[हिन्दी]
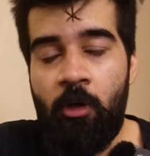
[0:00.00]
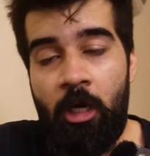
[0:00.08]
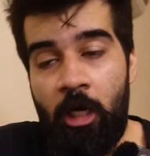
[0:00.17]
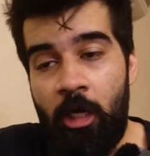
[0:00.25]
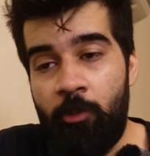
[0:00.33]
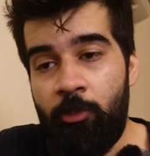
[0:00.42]

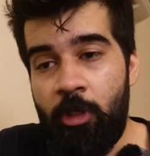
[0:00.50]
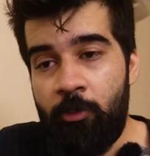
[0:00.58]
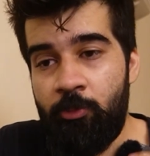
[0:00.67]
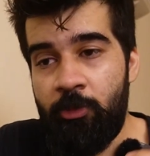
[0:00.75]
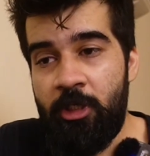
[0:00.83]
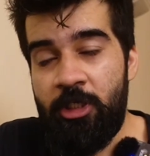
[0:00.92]
आप
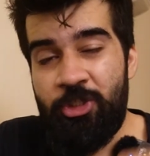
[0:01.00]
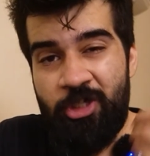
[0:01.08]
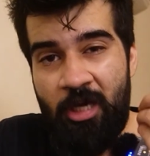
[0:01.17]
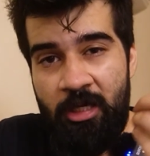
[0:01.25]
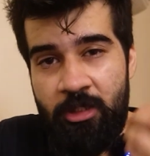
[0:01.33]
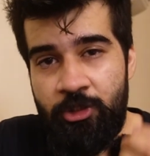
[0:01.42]
अपने
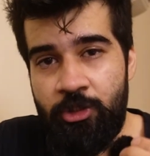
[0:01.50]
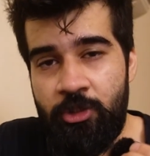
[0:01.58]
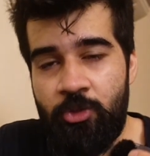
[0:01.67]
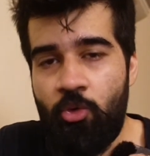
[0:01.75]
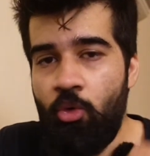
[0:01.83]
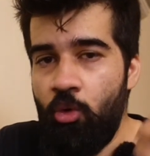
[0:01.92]

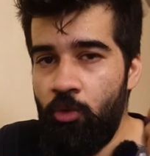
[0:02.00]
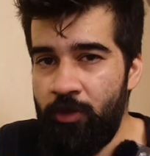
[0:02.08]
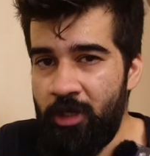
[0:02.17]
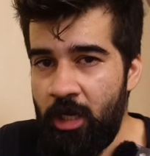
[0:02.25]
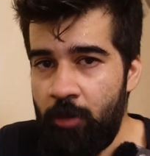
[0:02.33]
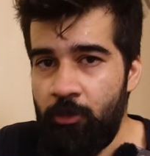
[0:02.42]
चैलेंजेस को
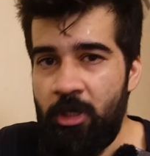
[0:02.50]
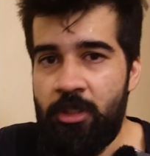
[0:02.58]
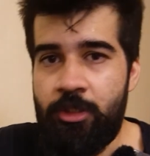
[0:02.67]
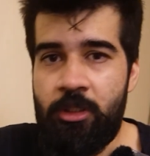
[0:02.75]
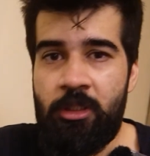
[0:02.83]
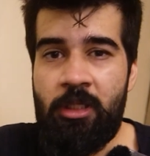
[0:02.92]
ओवरकम कर
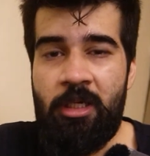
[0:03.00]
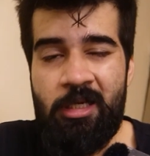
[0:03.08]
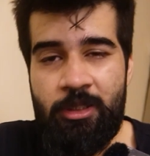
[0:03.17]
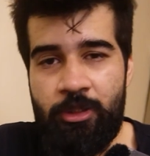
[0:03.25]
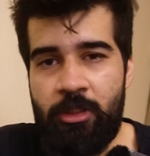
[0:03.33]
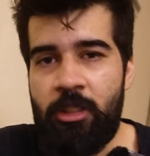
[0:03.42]
सकते हैं
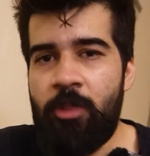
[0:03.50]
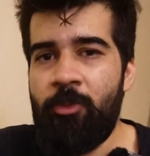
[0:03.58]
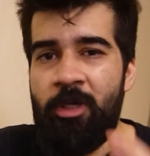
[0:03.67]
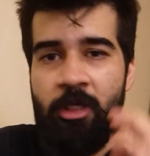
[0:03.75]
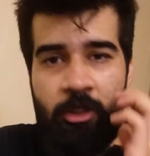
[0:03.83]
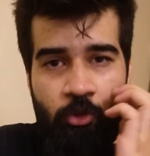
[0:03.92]
इसलिए
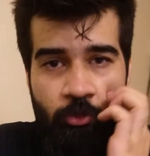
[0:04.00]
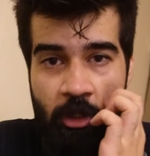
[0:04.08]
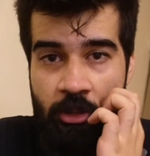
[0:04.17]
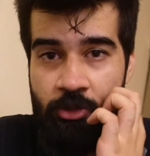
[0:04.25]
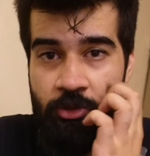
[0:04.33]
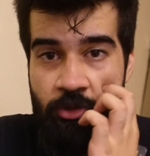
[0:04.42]
मैंने न्यू
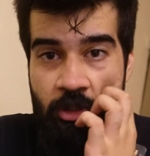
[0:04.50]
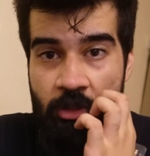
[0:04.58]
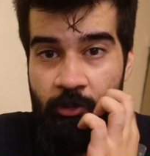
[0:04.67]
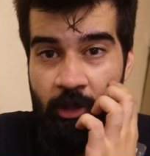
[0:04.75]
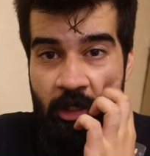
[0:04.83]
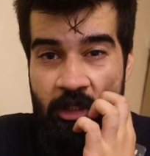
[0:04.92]
पार्क सर्जिकल
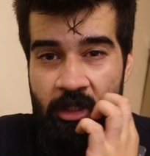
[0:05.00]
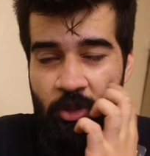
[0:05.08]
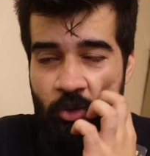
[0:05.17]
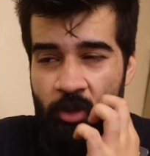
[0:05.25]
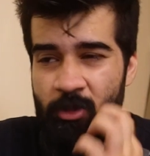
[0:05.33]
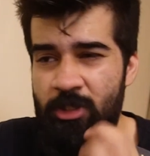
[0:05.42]
बनाई थी
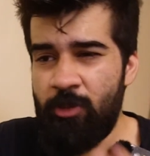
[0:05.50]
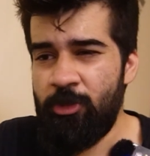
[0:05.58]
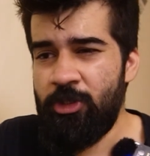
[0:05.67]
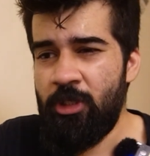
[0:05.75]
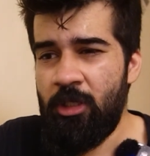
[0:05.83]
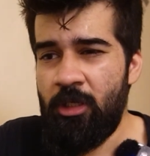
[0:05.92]
क्योंकि मैं
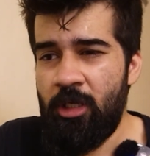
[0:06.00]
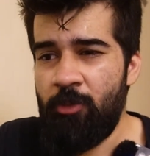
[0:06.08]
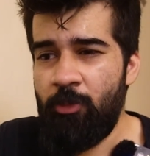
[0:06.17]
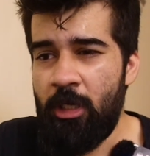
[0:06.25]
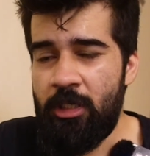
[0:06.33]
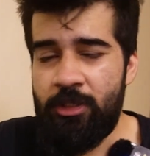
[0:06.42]
समझता था कि
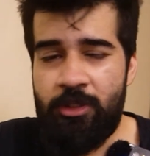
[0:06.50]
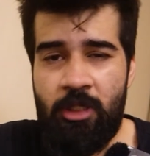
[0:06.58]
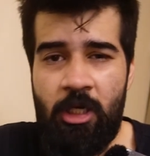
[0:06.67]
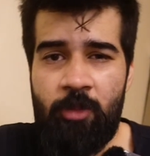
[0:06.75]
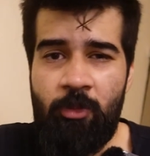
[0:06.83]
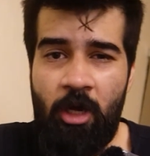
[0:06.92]

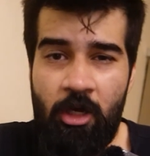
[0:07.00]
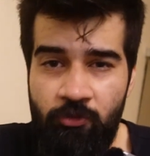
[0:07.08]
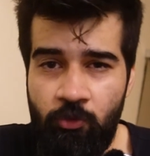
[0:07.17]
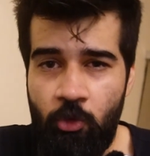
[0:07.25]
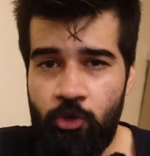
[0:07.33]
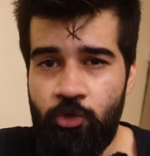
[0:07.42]
पाकिस्तान में
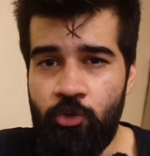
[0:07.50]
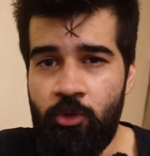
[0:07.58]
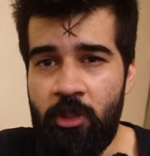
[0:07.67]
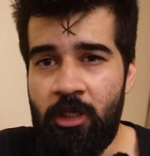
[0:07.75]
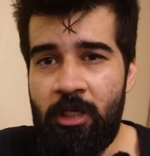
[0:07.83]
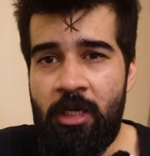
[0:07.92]

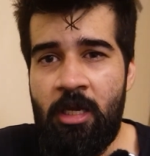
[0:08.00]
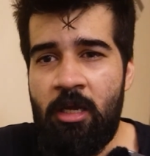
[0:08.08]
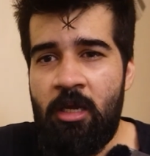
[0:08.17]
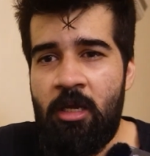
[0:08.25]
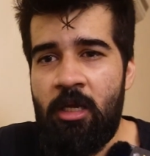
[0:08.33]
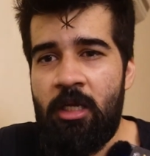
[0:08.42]
अनफॉर्चुनेटली
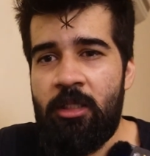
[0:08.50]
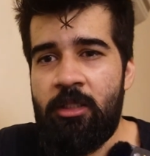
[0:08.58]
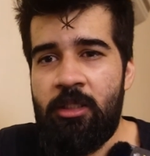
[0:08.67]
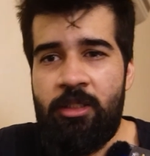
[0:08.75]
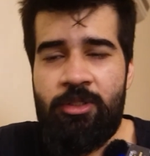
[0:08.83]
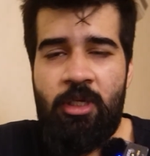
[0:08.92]

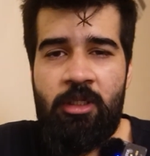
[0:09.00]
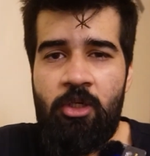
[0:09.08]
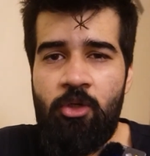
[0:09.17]
इतनी ज़्यादा